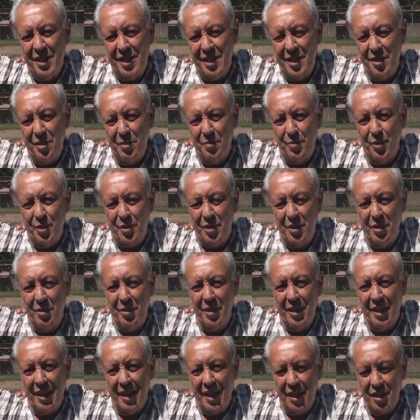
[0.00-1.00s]
hicieron
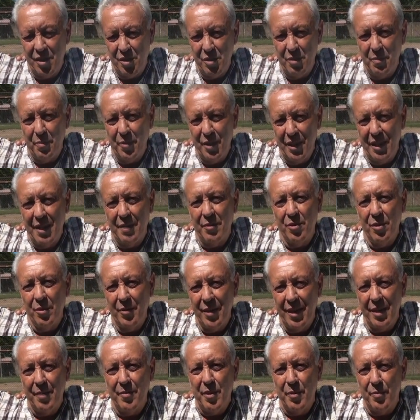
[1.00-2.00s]
posible de que yo pueda
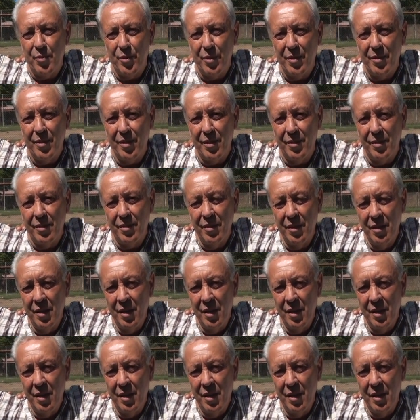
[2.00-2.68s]
volver a mi pueblo.